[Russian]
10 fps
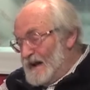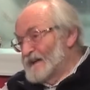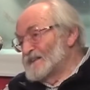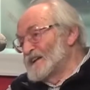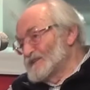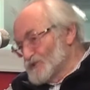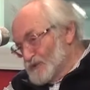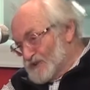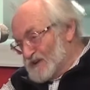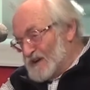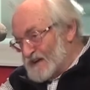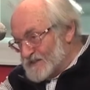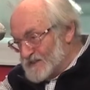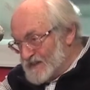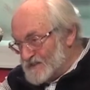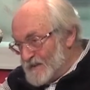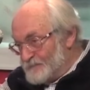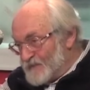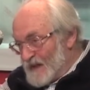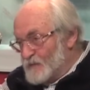а не лесочки, как здесь,
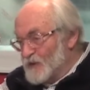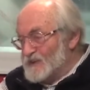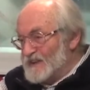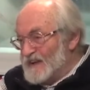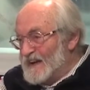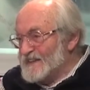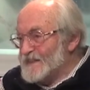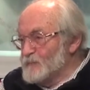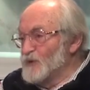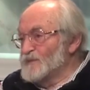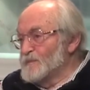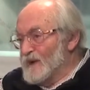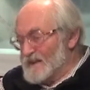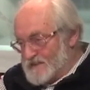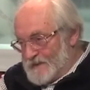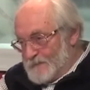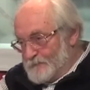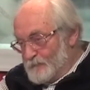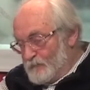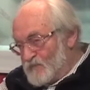вот, и это будет базой.
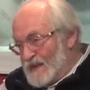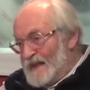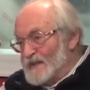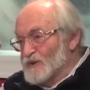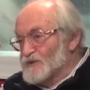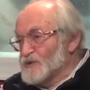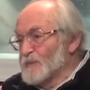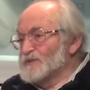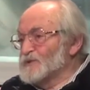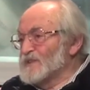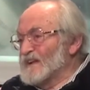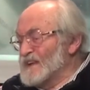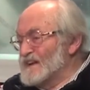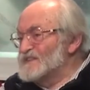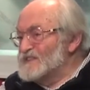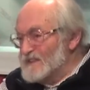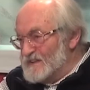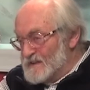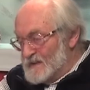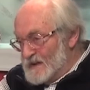Но чтобы туда
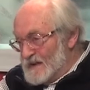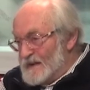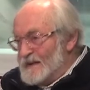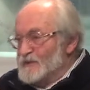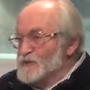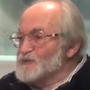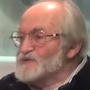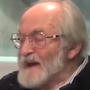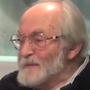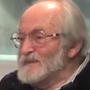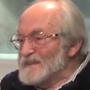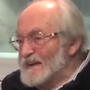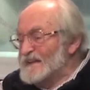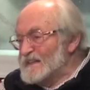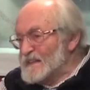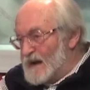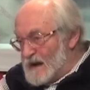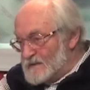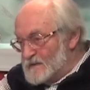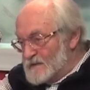дойти, нужна была
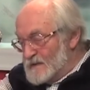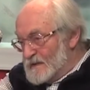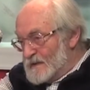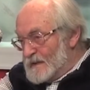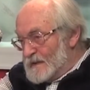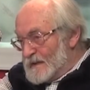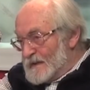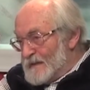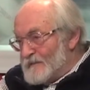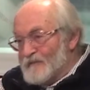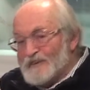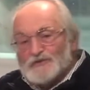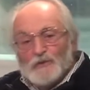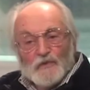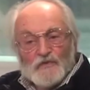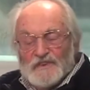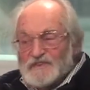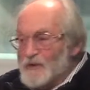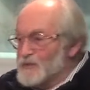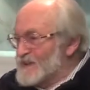еда –
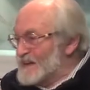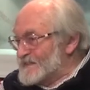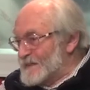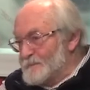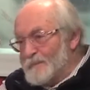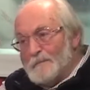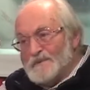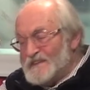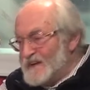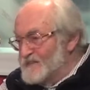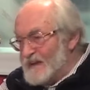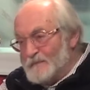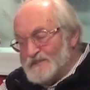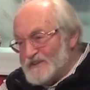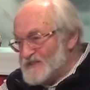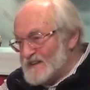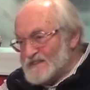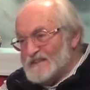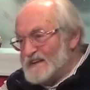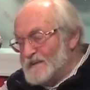высовываться куда-то там по деревням
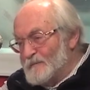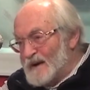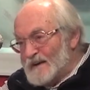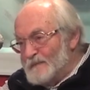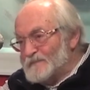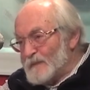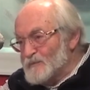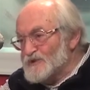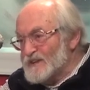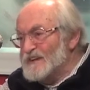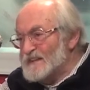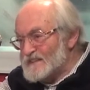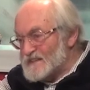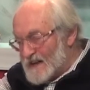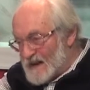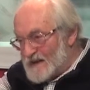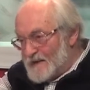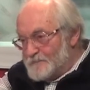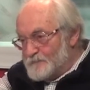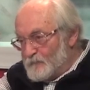сейчас они не могли, потому что их искали.